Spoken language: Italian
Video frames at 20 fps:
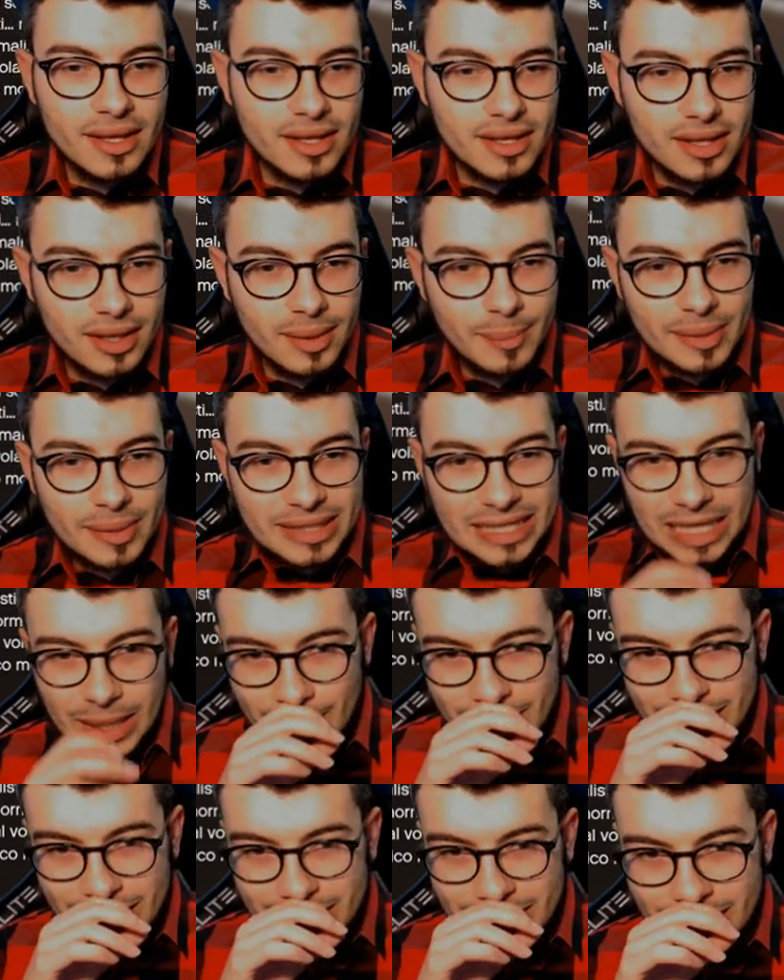Eh,
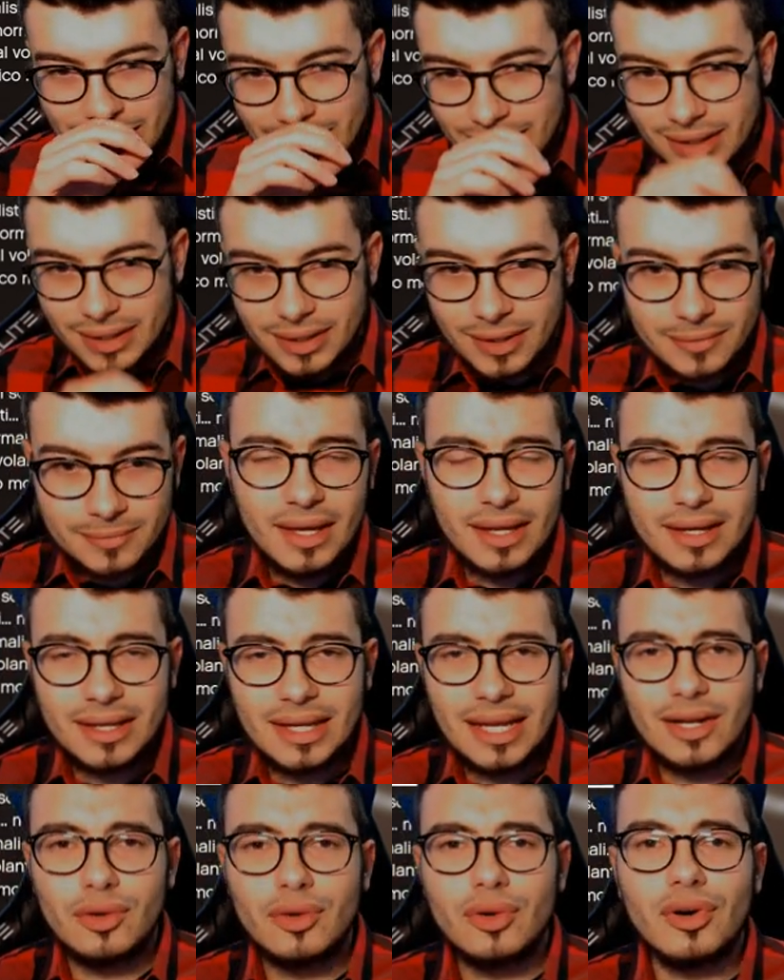praticamente ehm, ne
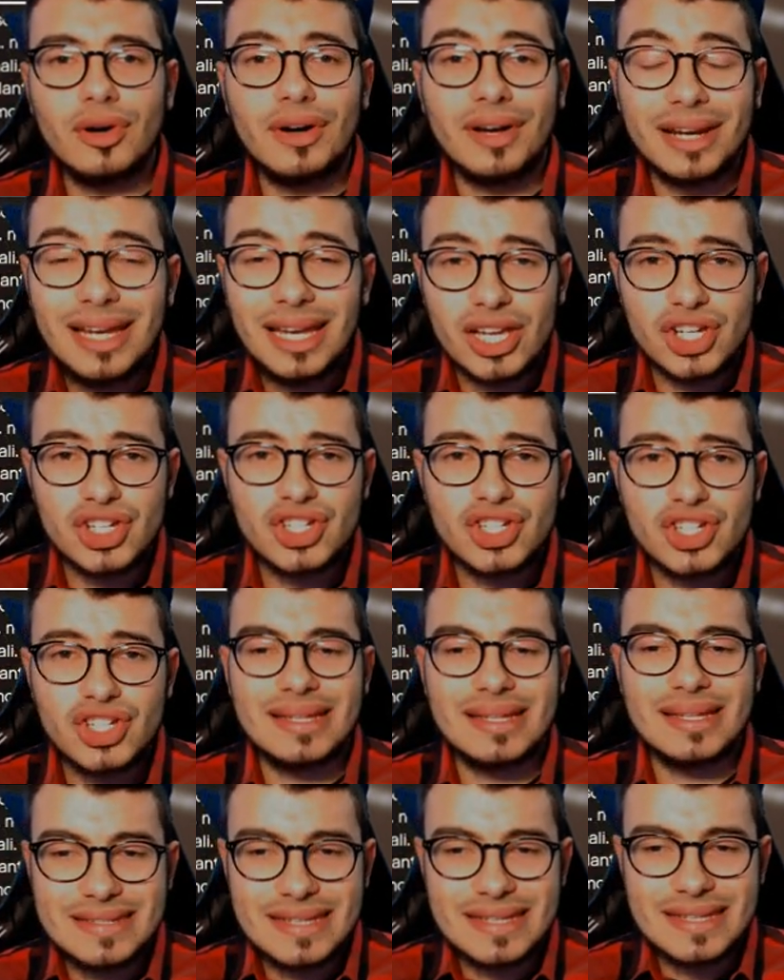hanno
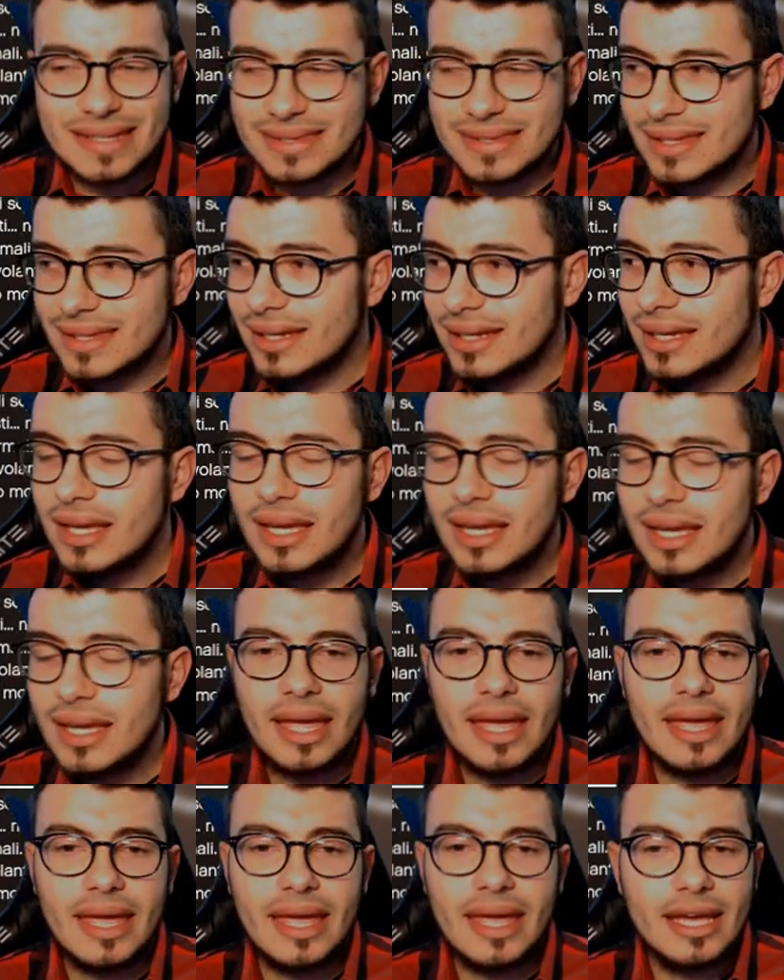rilasciate 7
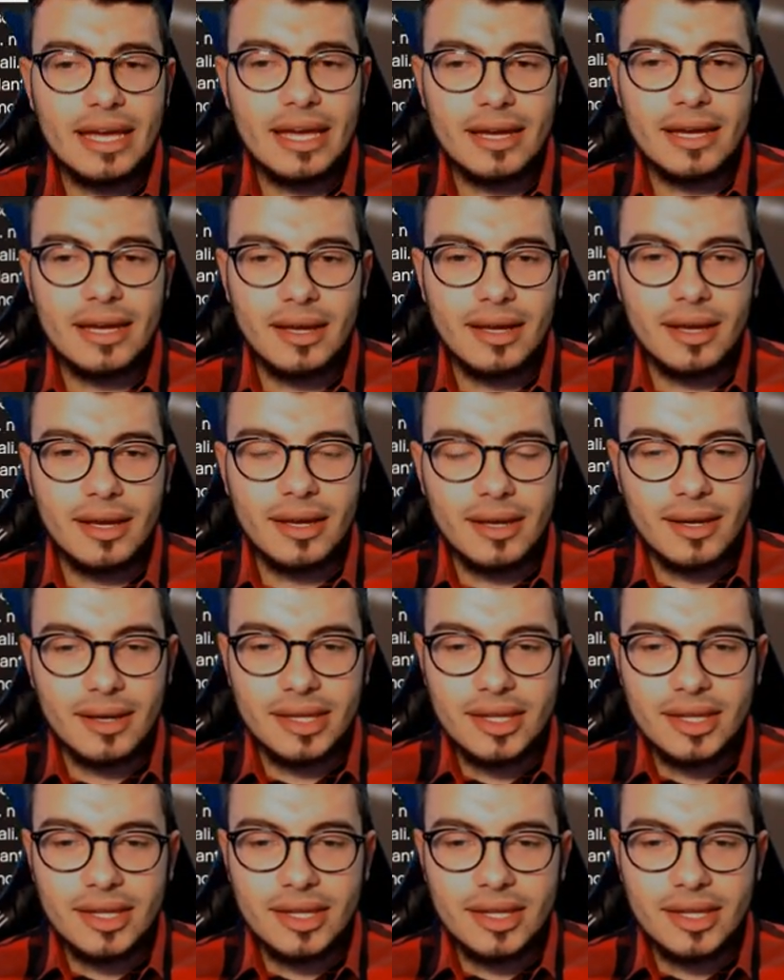e eh,